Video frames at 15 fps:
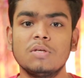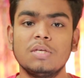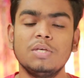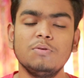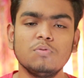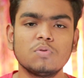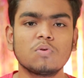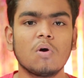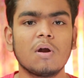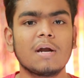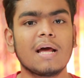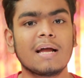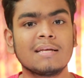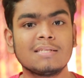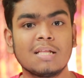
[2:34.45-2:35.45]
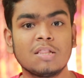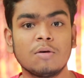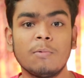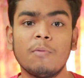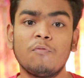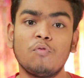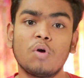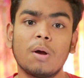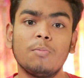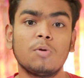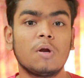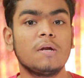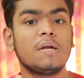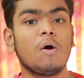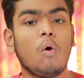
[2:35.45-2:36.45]
সো ইউজ করাটা আগে জানতে হবে
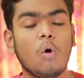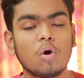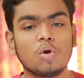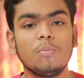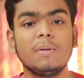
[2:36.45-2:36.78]
ভোকাবুলারিটা